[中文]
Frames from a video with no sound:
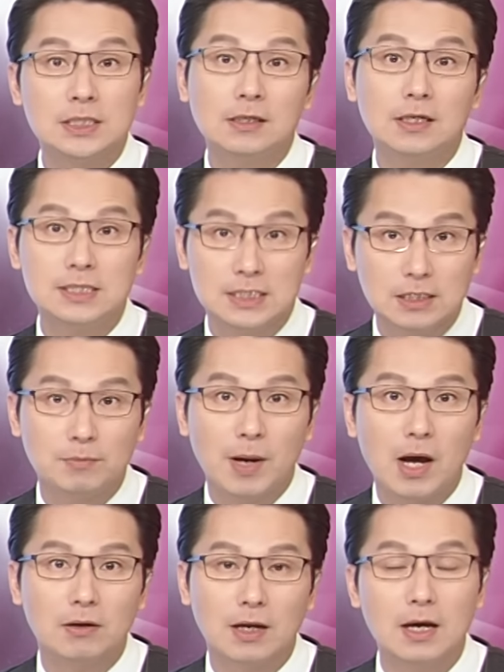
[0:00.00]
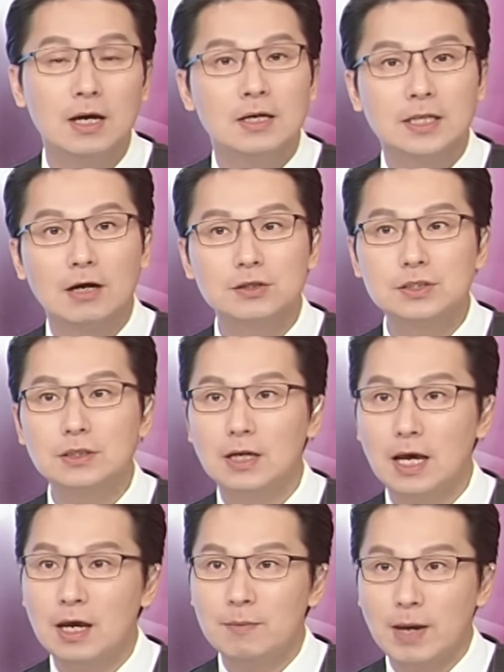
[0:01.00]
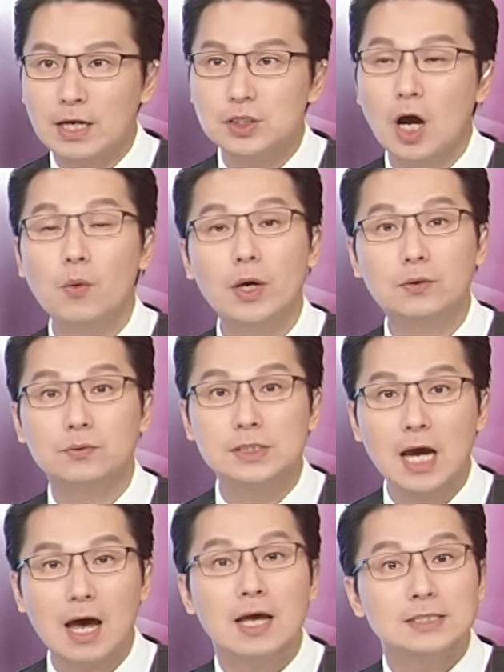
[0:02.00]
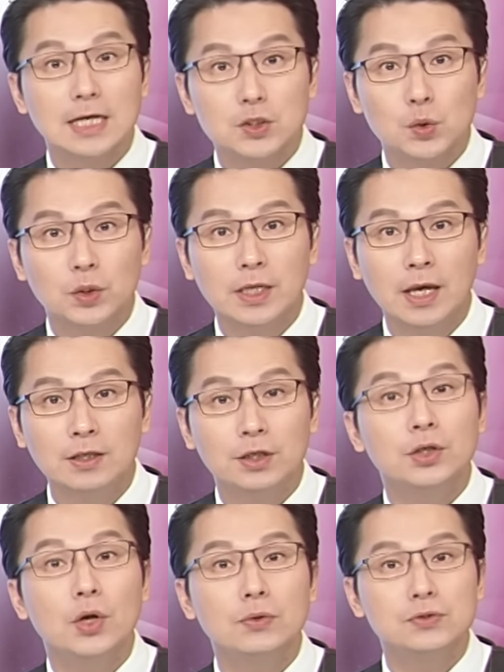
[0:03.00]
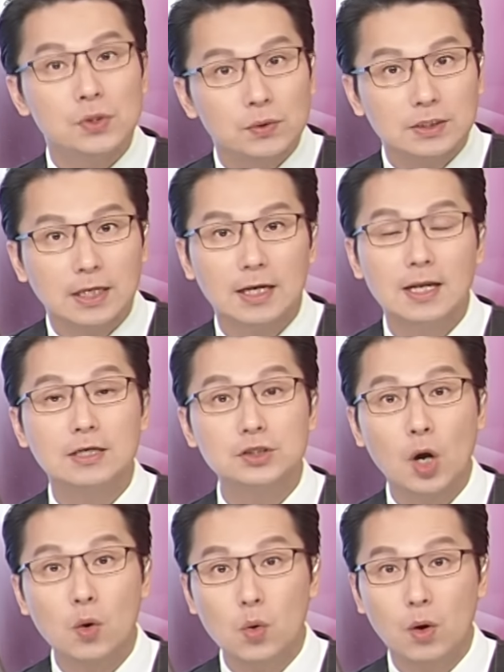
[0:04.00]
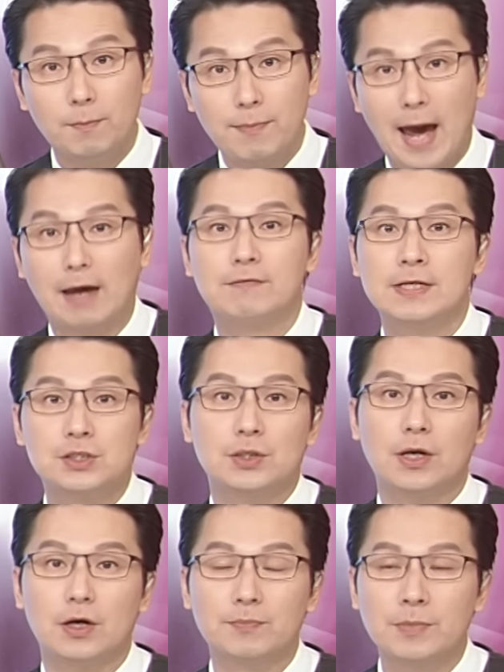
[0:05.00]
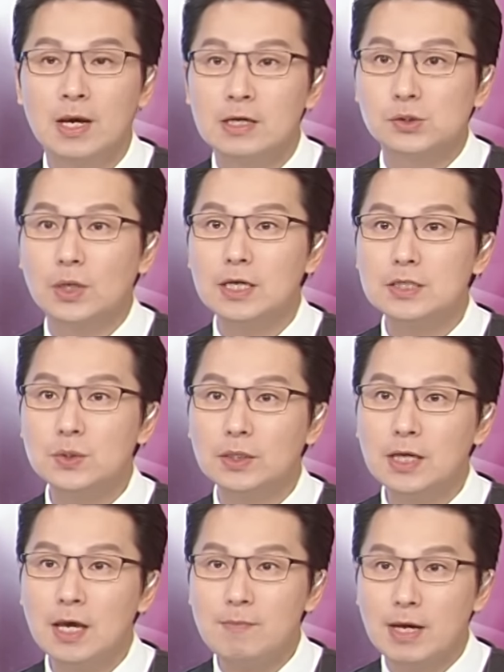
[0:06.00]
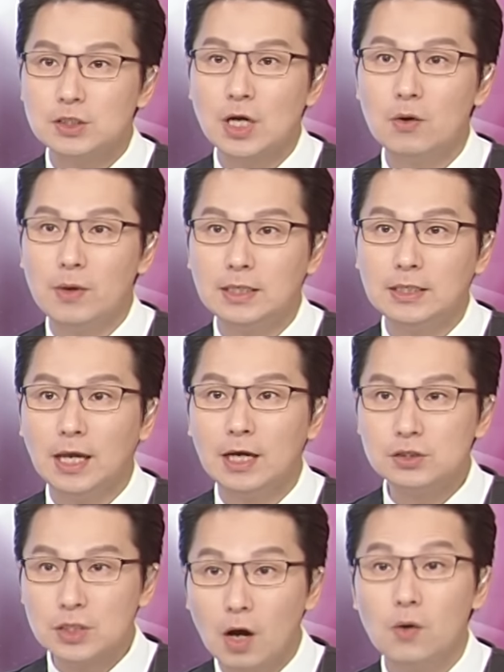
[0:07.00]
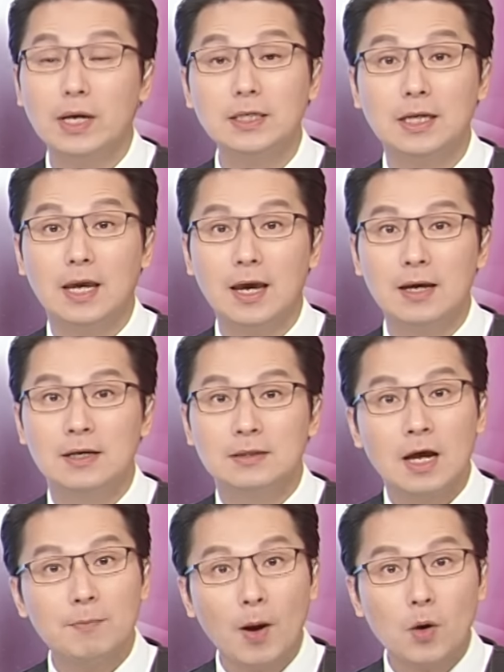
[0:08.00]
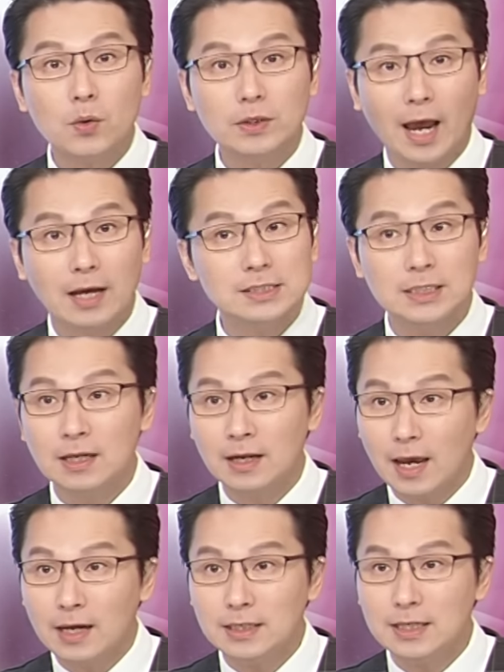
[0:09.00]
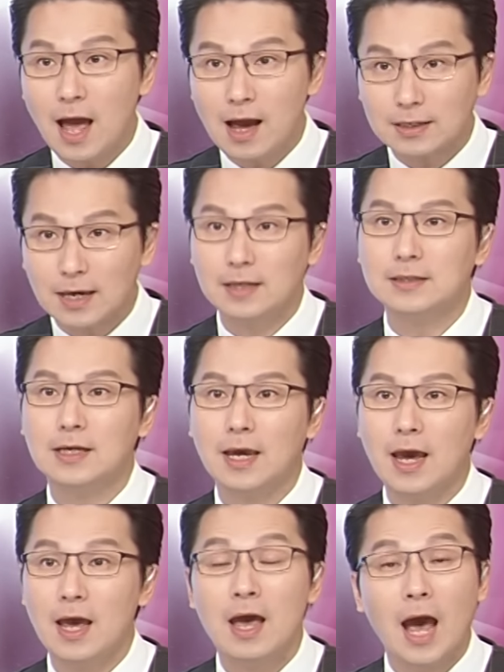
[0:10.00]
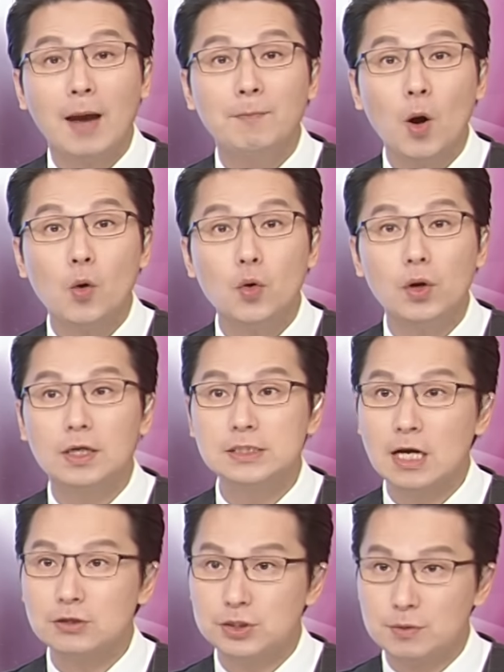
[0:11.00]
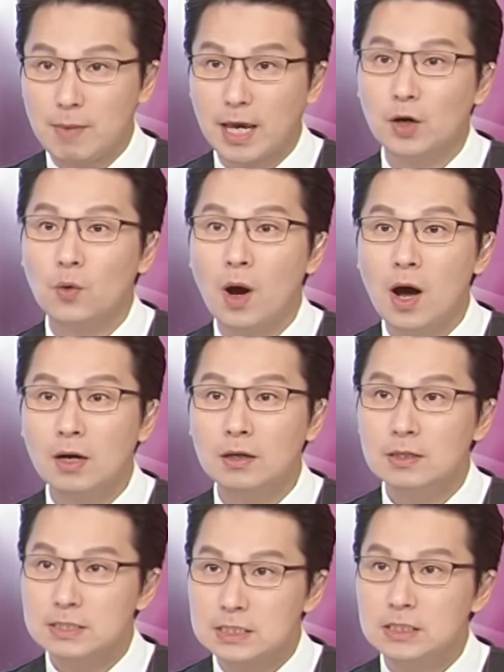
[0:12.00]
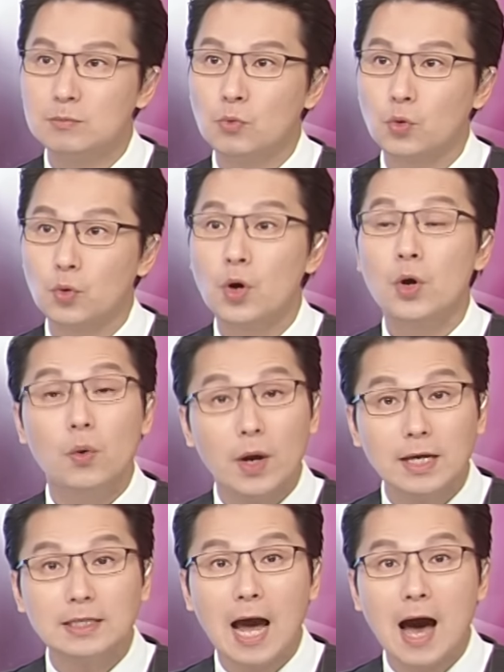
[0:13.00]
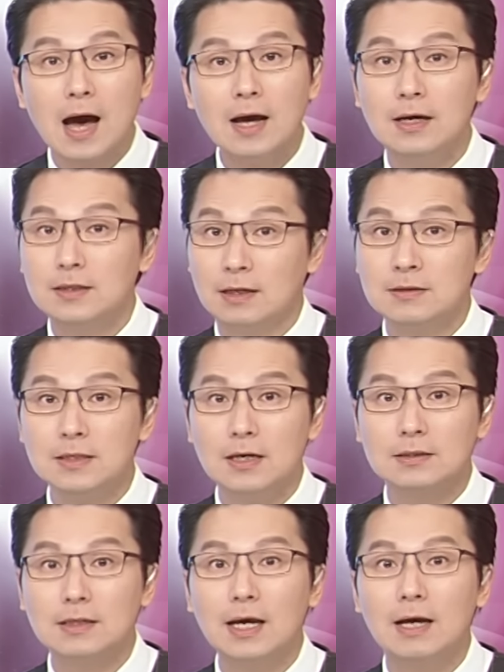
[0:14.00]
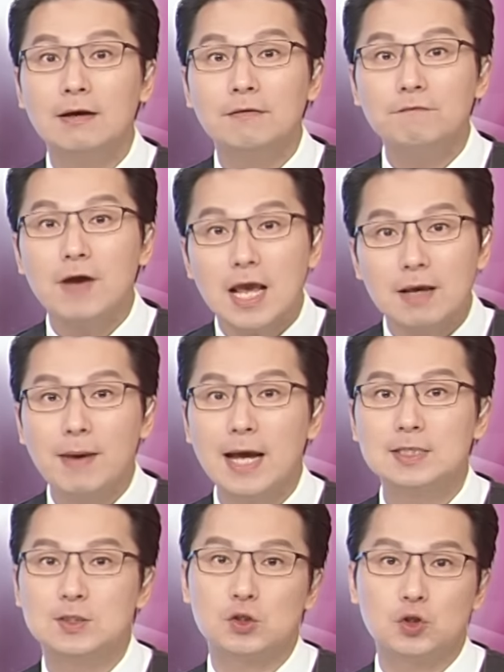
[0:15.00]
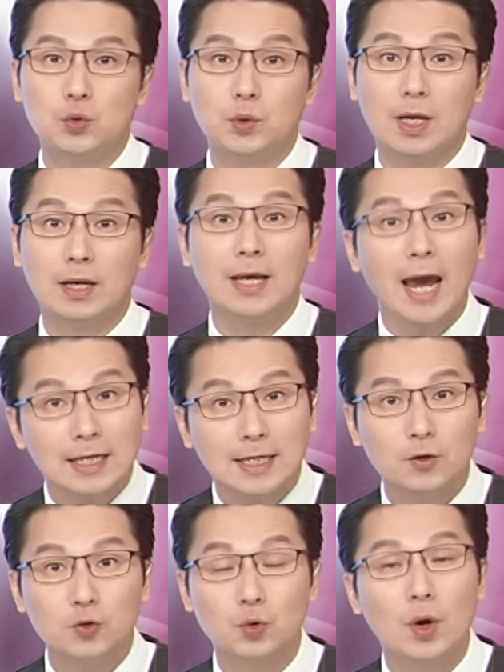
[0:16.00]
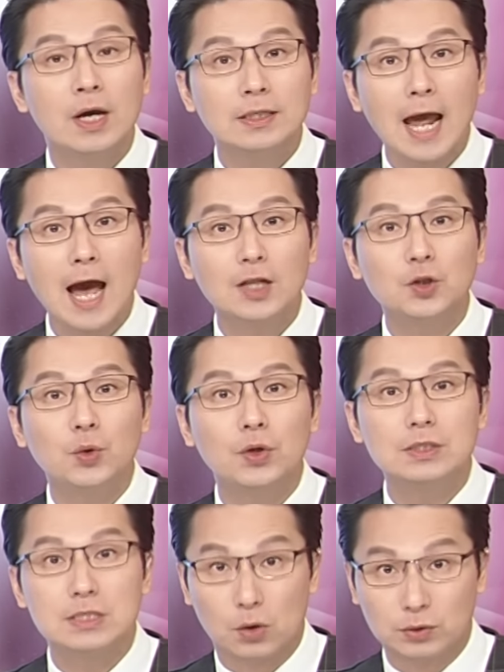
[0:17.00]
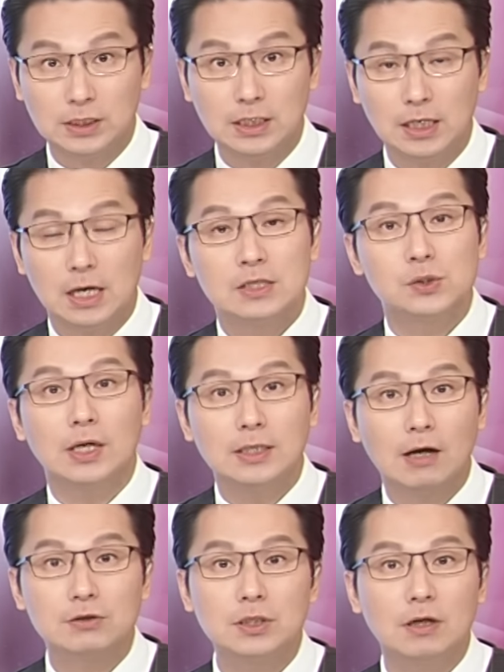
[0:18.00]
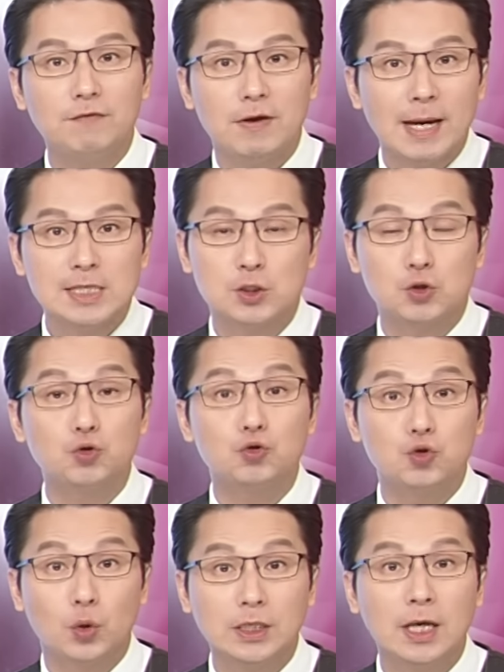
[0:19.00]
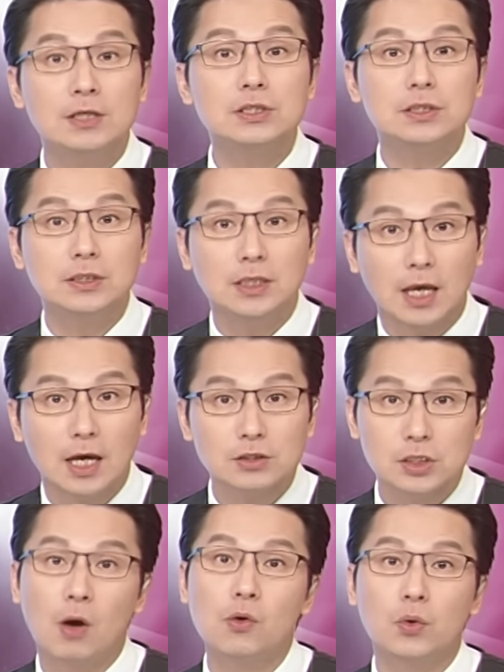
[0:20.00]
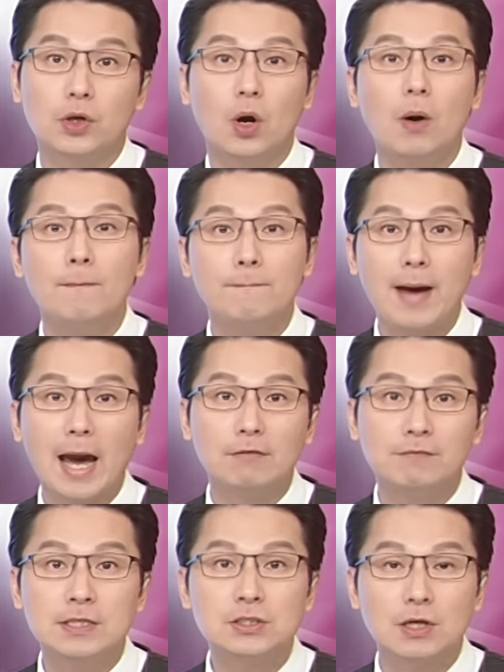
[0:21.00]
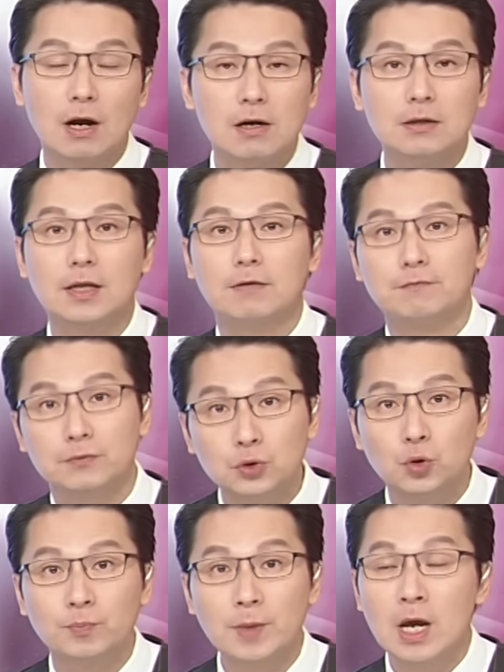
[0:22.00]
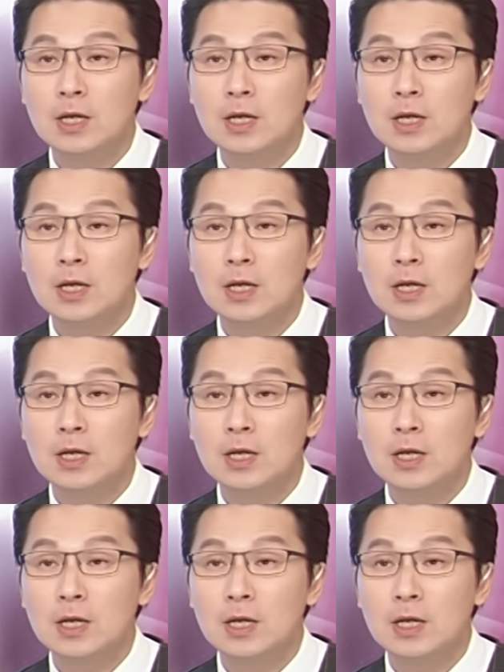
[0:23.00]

新的季报了，导致了美超威股价在昨天又重跌了超过百分之六，所以昨天美超威跌，超威跌，那包括台积电 ADR 也跌，还包括了像是美光、字母。辉达等等的废半指数的概念股大多走低，所以导致了废半指数昨天是跌超过有百分之二的幅度。